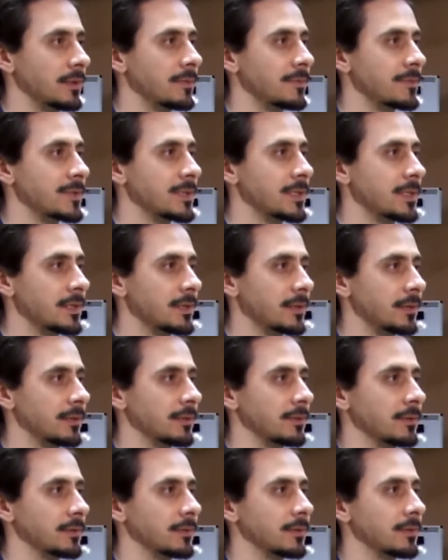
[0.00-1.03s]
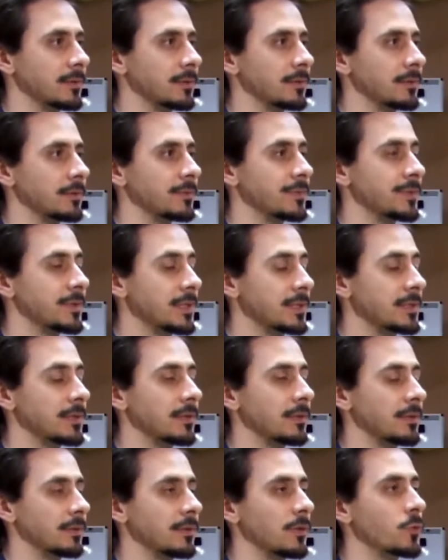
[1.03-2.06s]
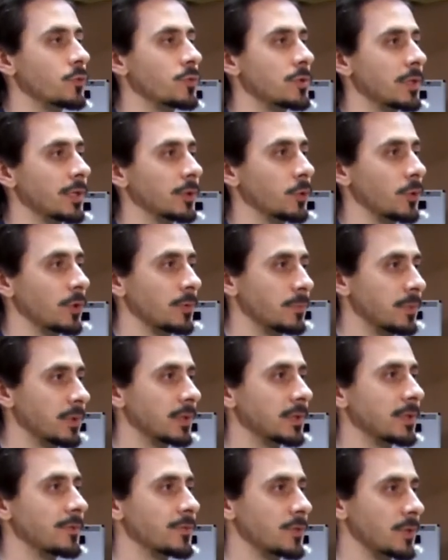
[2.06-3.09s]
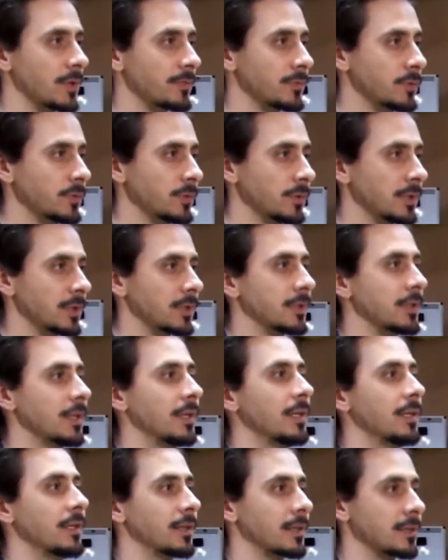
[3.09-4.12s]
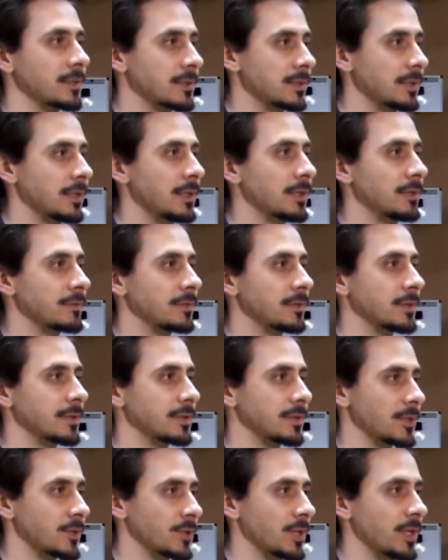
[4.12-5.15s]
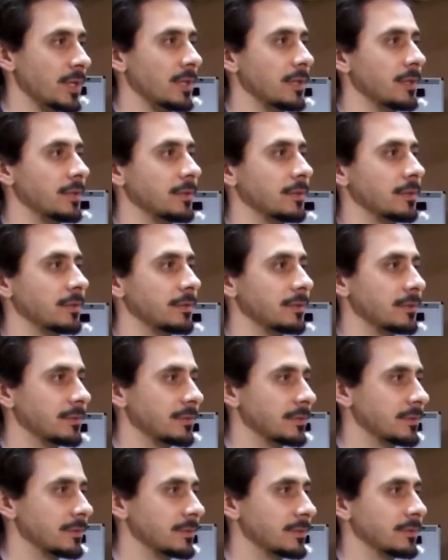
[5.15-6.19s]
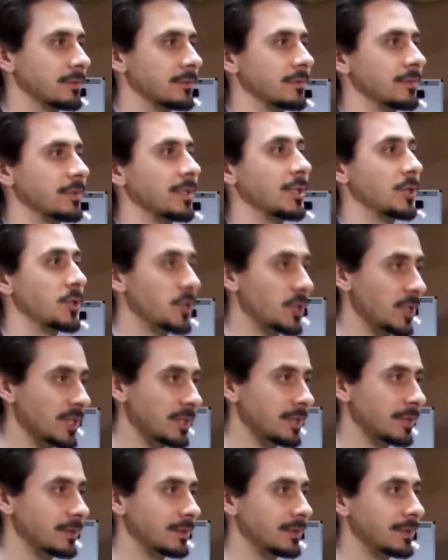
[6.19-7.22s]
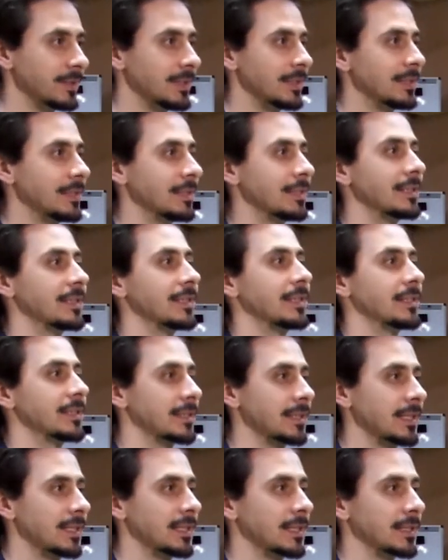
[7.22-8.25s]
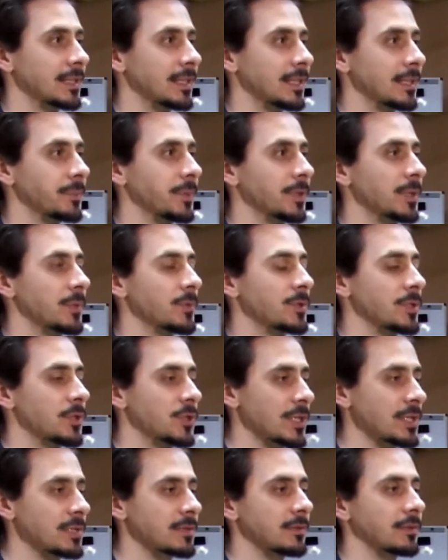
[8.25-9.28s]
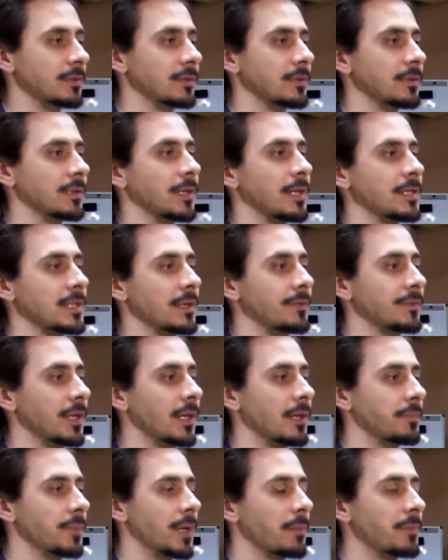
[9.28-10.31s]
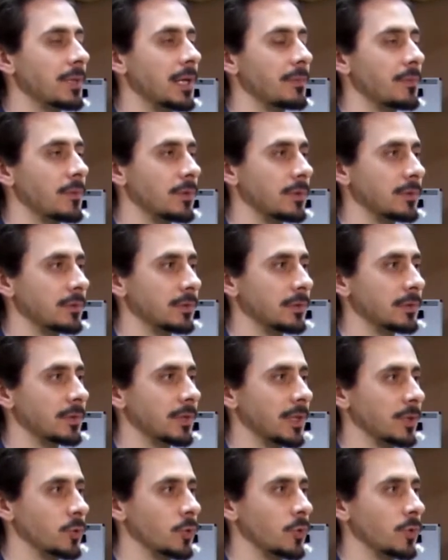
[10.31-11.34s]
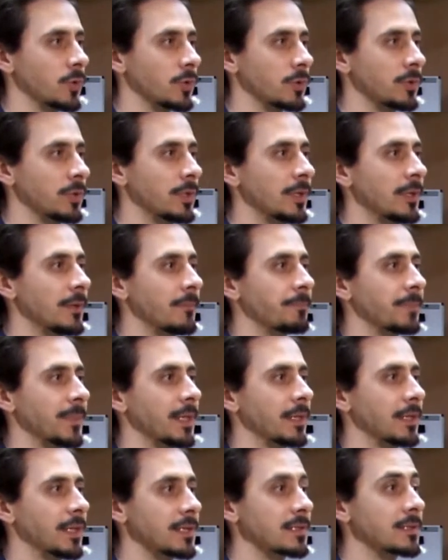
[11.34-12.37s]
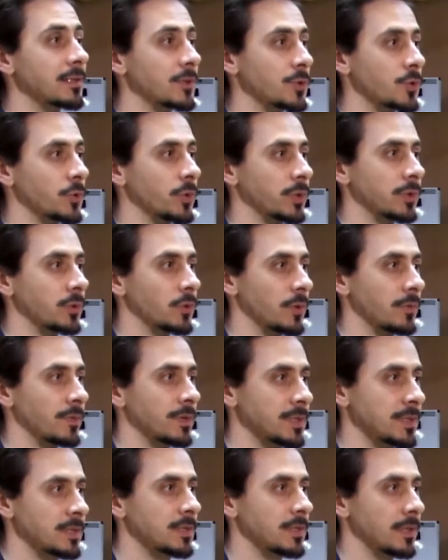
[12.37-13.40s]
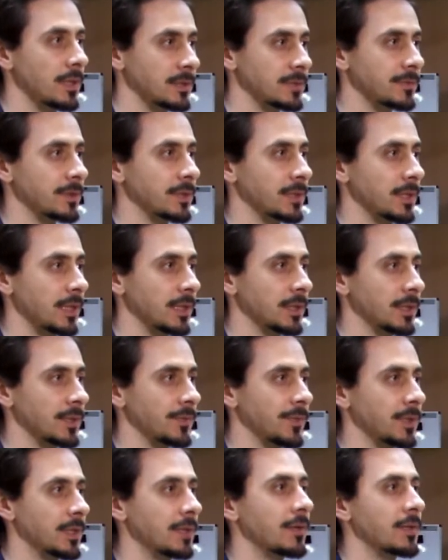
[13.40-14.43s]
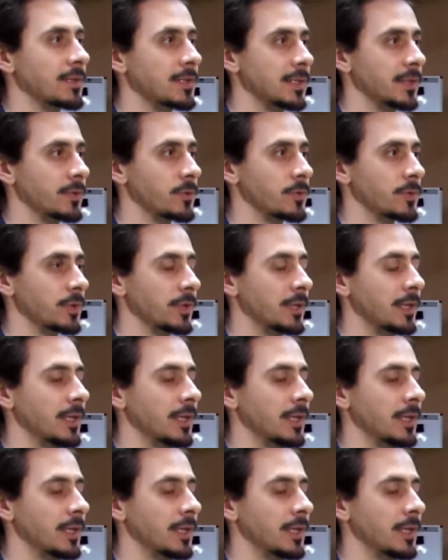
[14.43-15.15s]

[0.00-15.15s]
Все, э, все те люди, которым было не все равно, их расстреливали, сажали, э, лечили и так далее, и так далее. Поэтому сейчас э, основная проблема, э, которую я слышу от руководителей, от своих клиентов, они говорят следующее.